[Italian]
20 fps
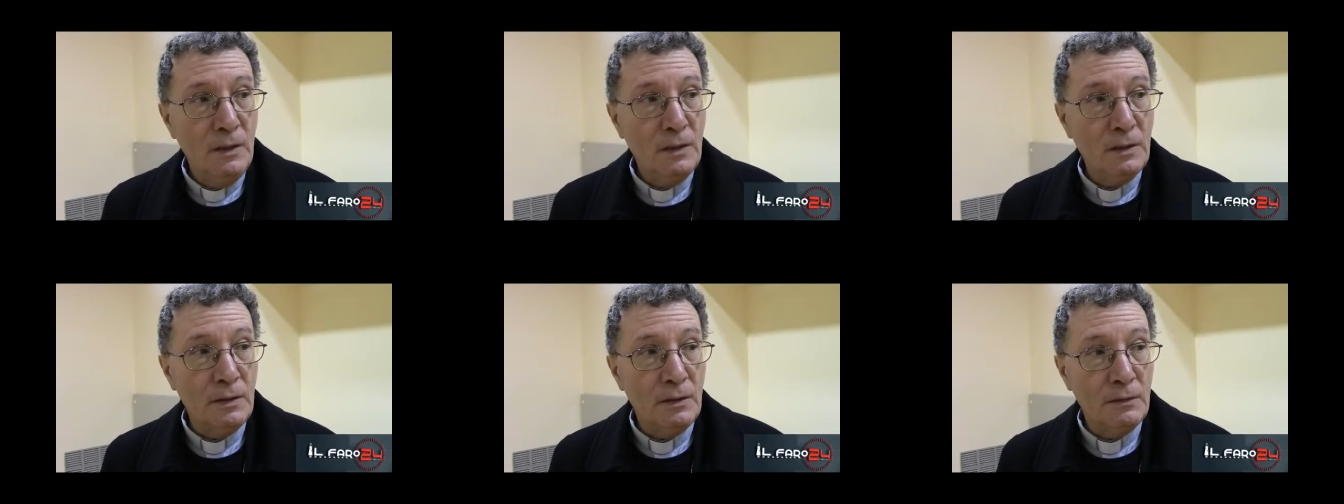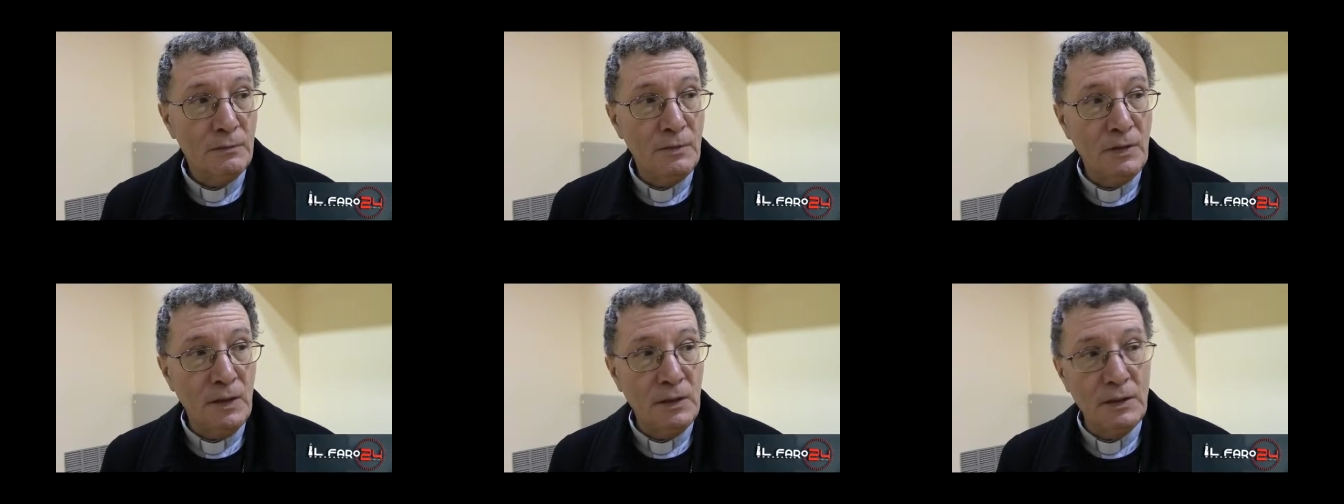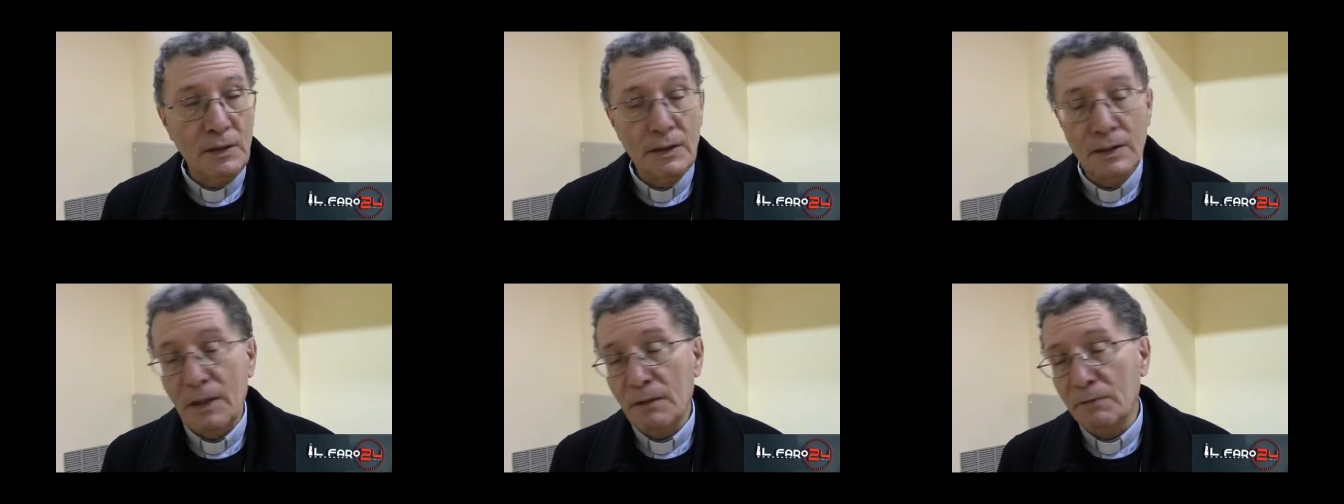che
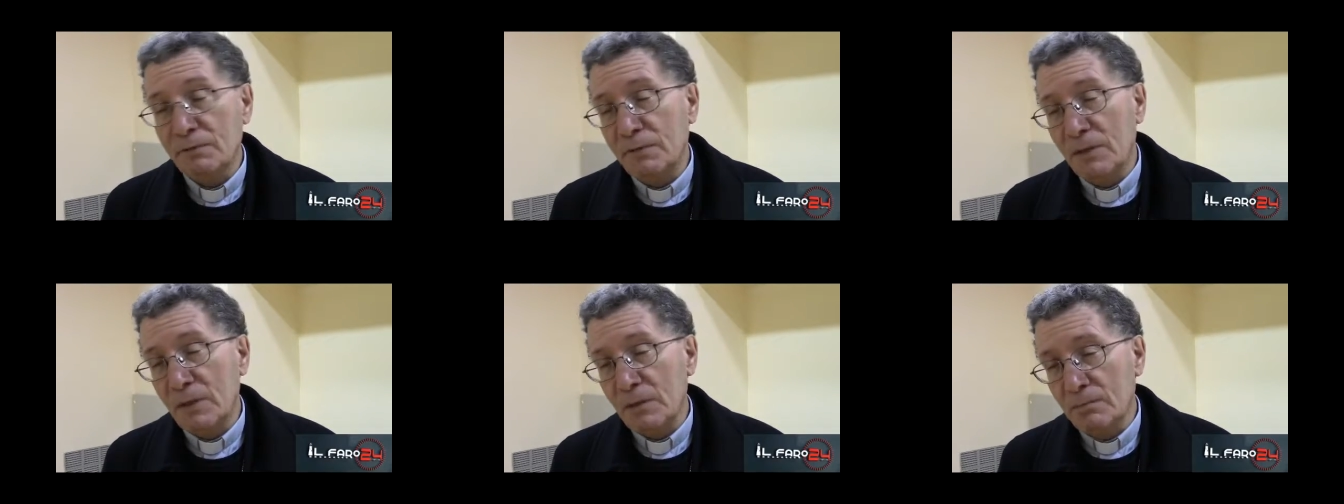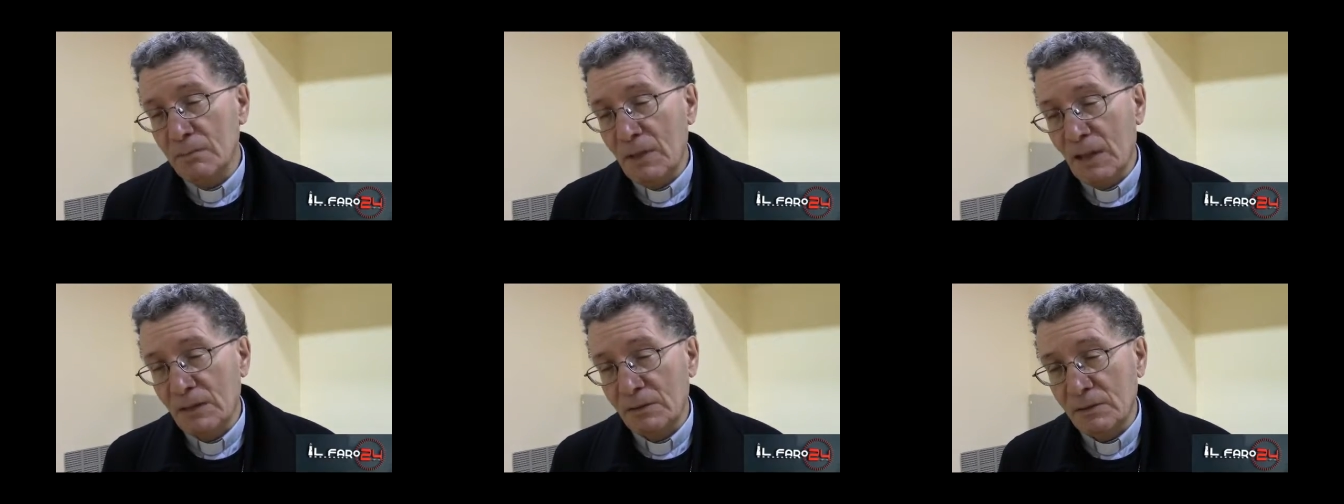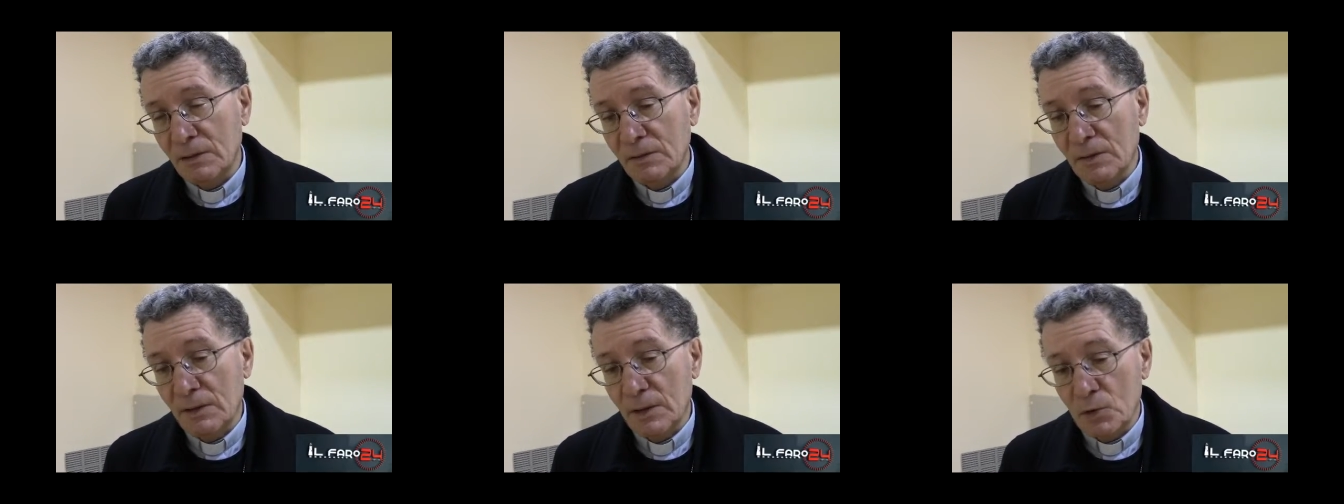viene
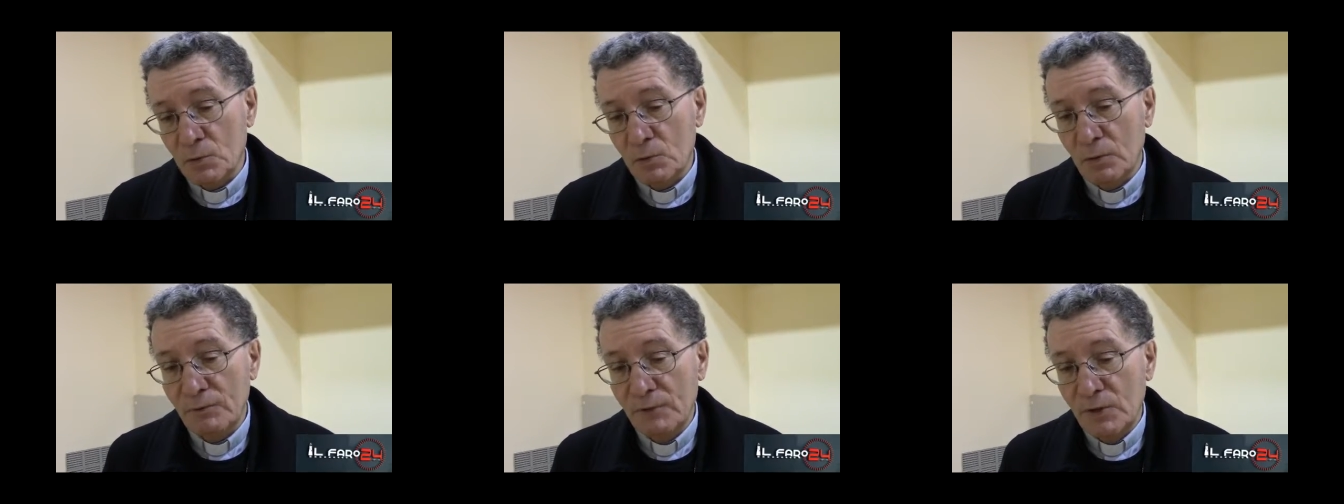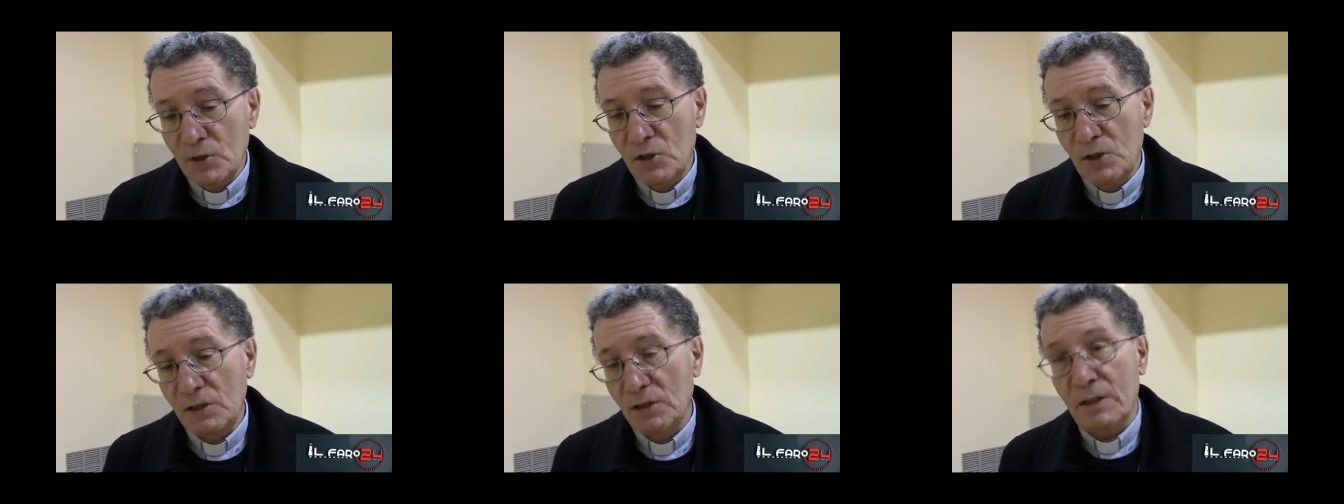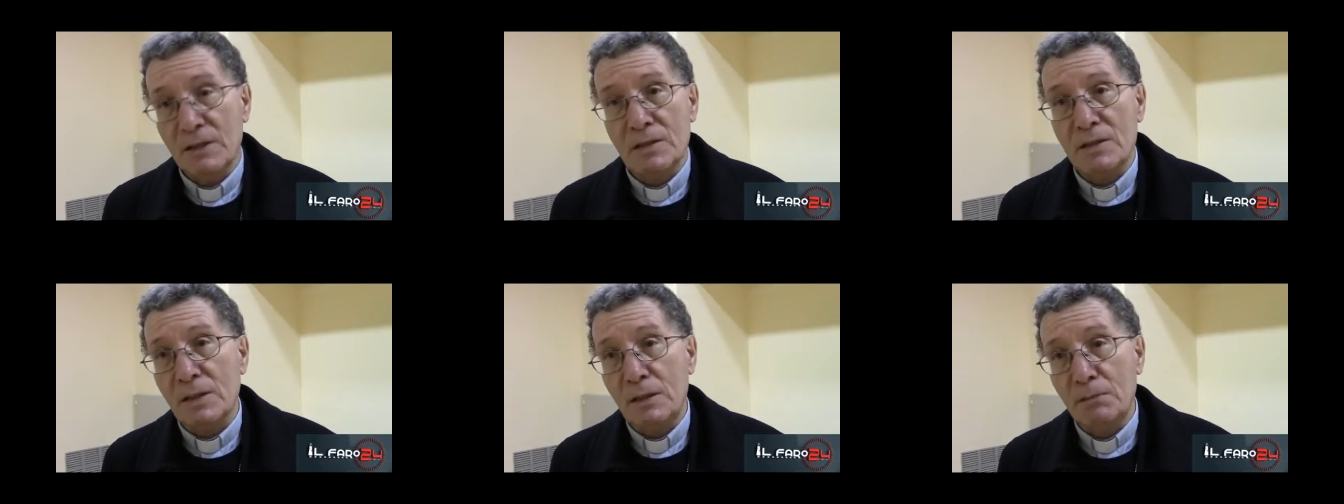riaffermata nella sua
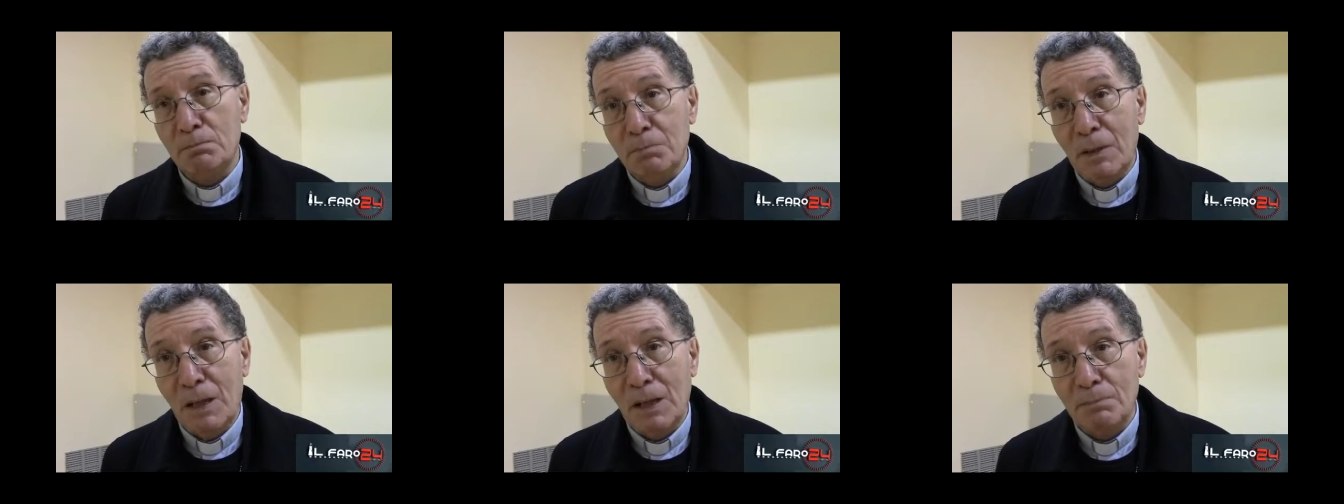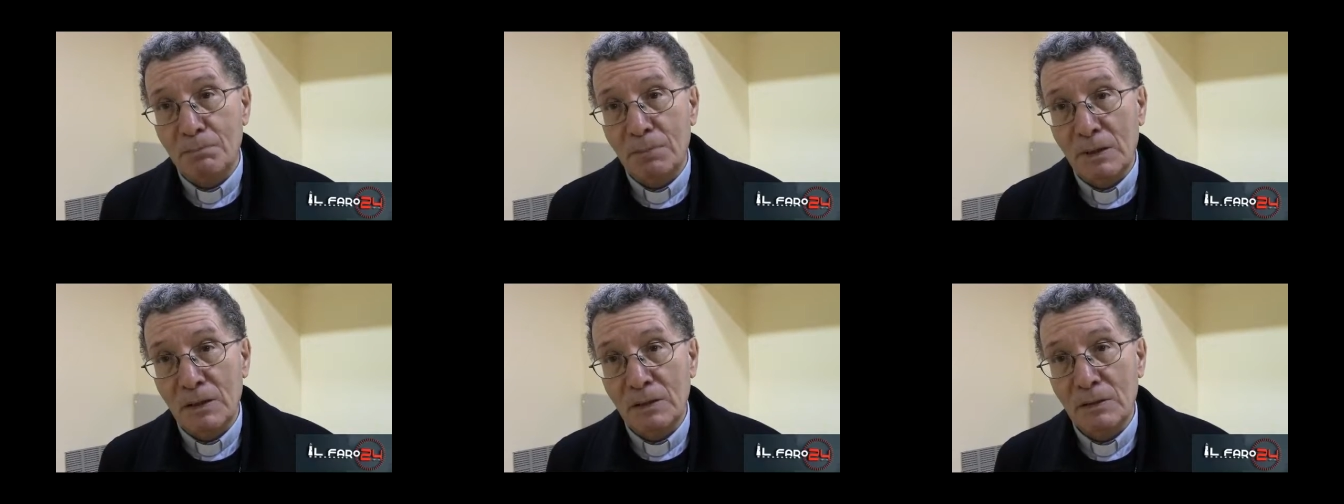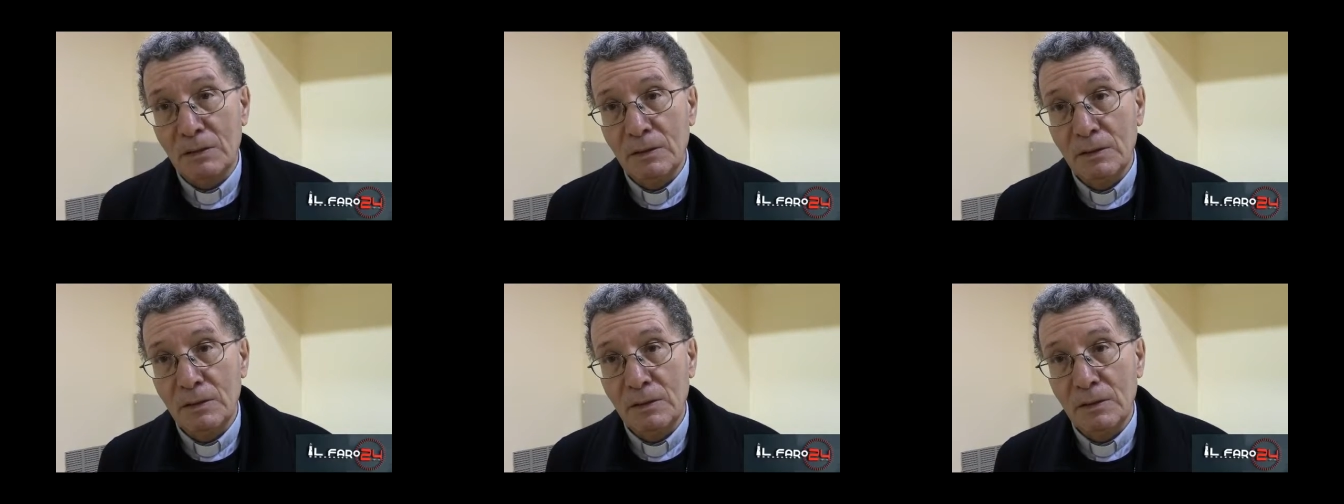vicinanza al Papa.